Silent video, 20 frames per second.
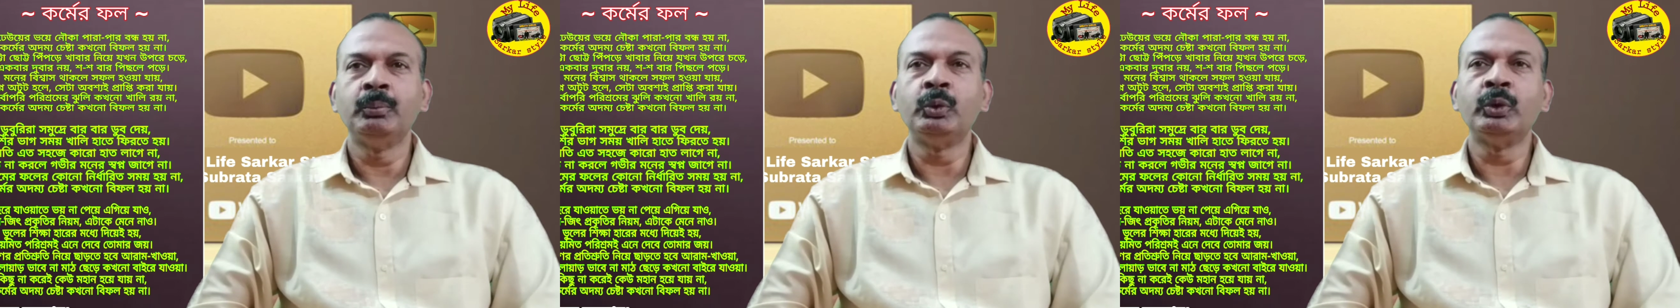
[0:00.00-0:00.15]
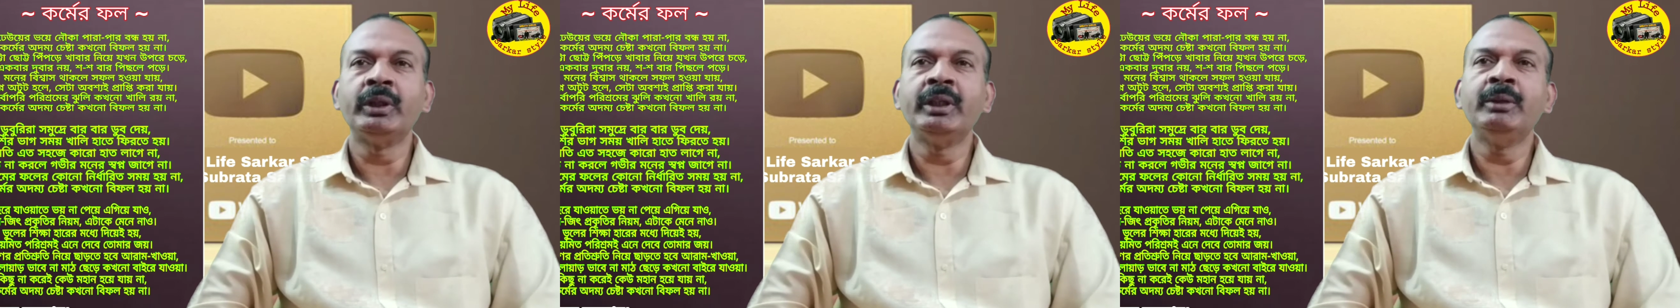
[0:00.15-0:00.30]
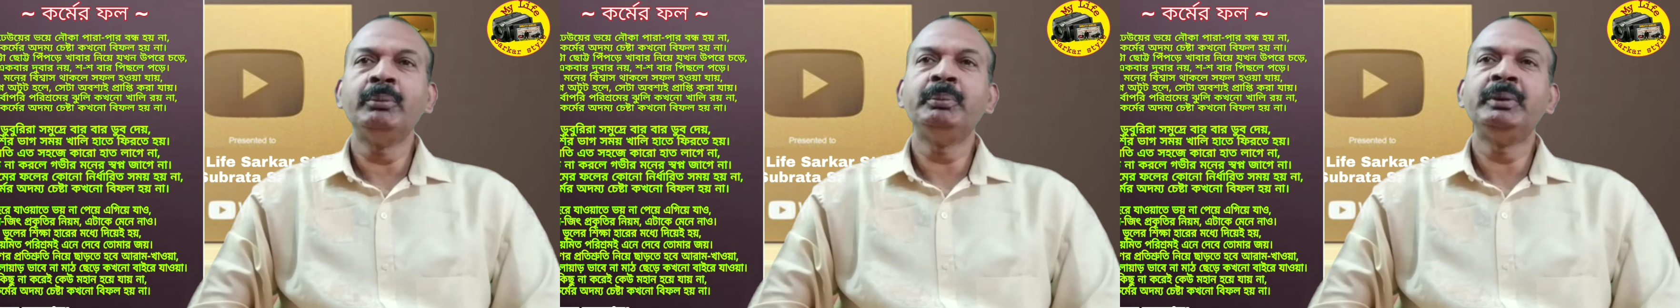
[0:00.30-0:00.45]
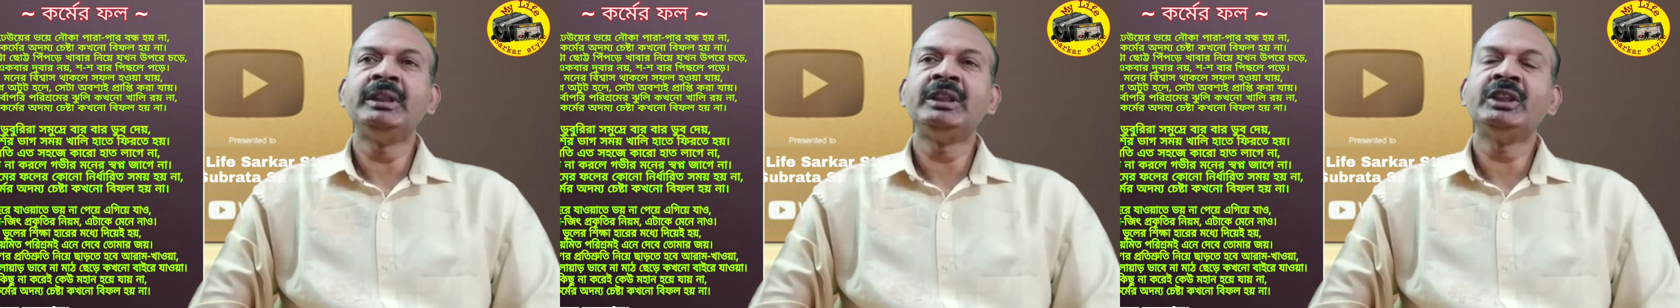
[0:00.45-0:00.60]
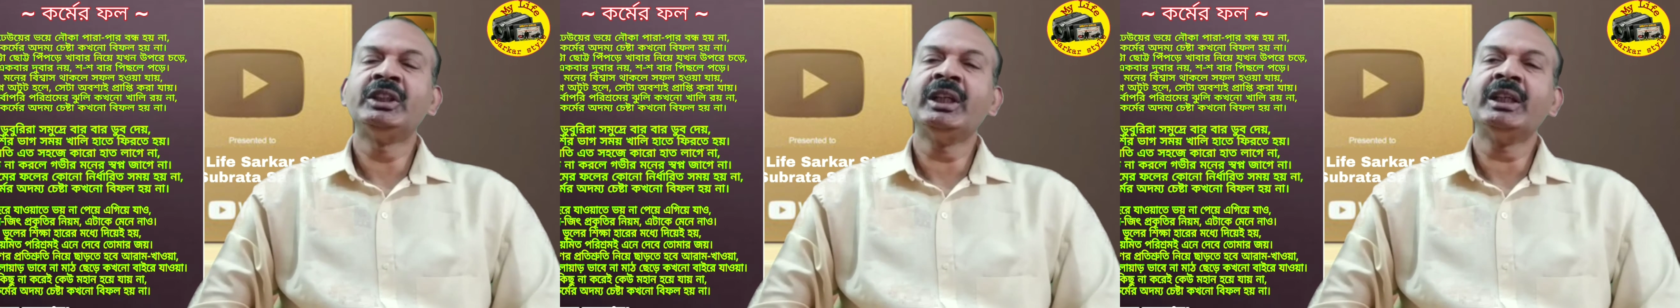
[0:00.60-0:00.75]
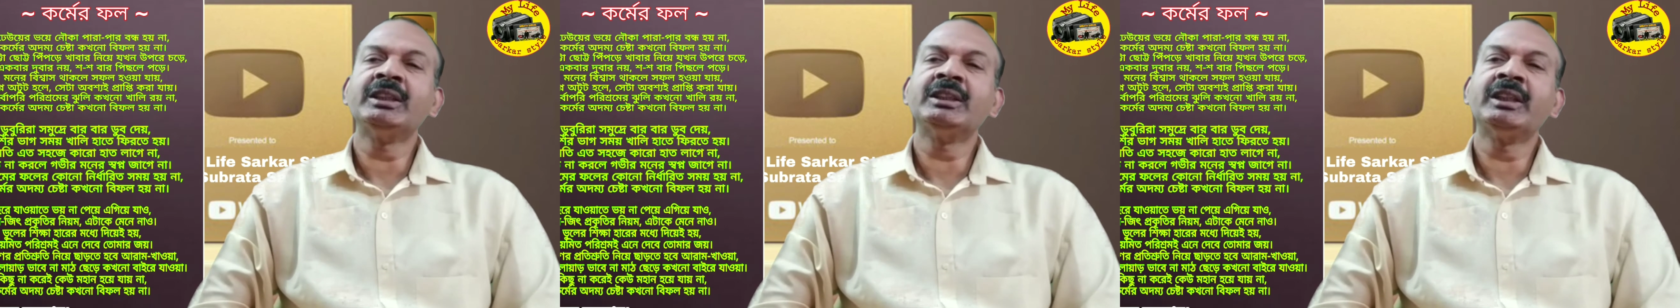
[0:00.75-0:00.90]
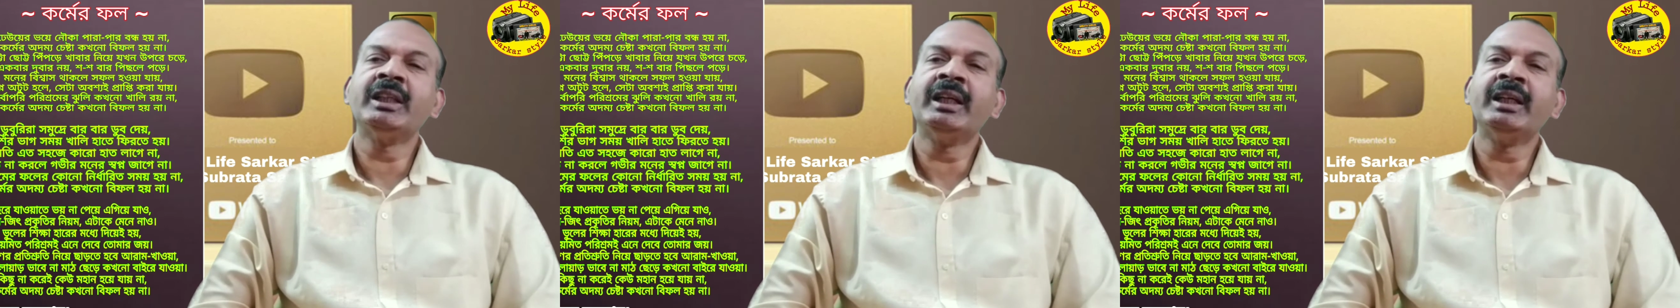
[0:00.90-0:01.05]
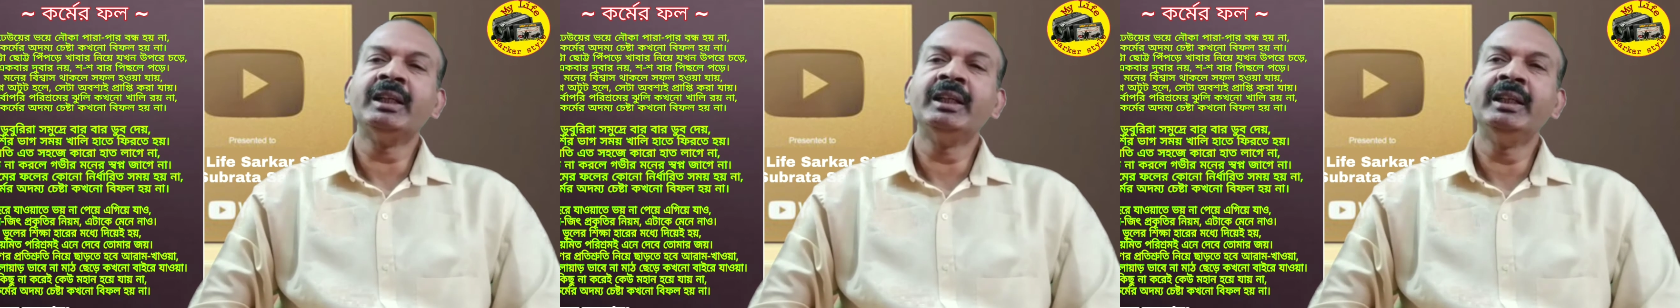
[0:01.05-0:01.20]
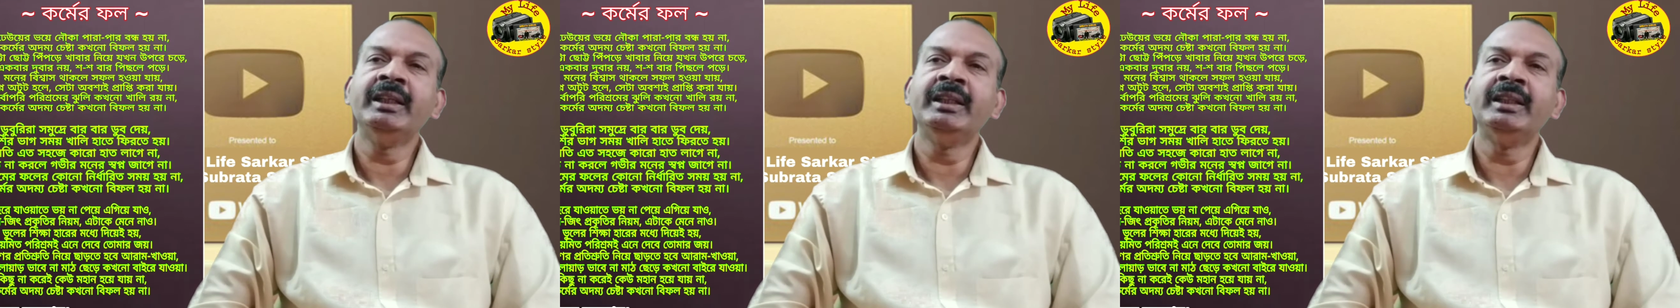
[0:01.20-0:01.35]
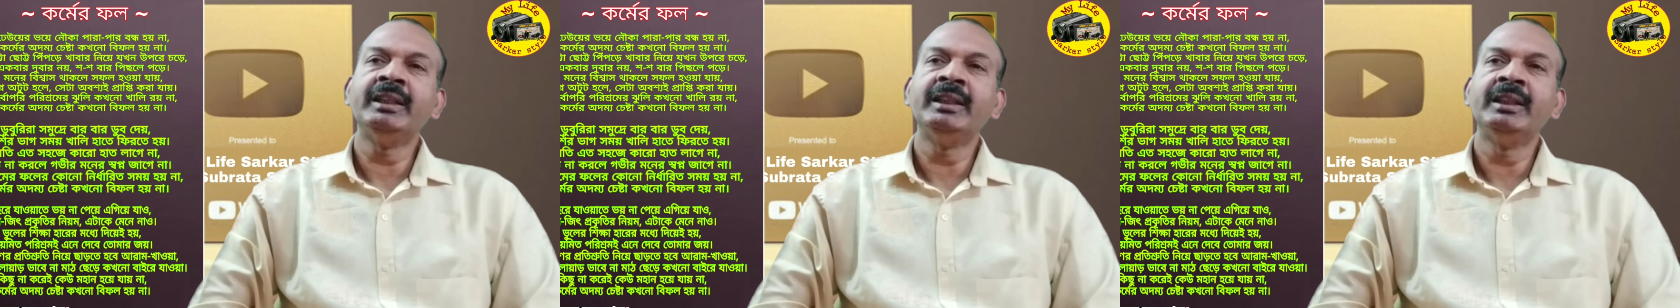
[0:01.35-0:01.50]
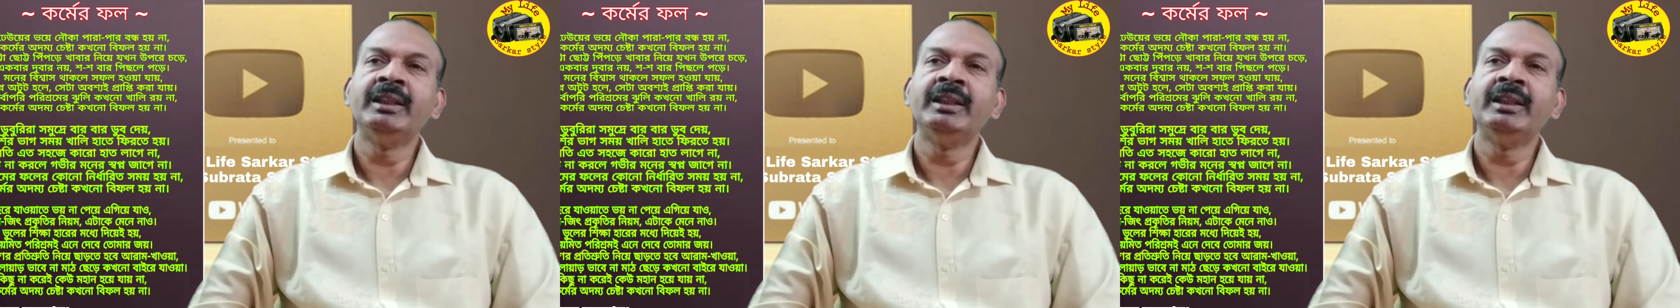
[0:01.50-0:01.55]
মনের বিশ্বাস থাকলে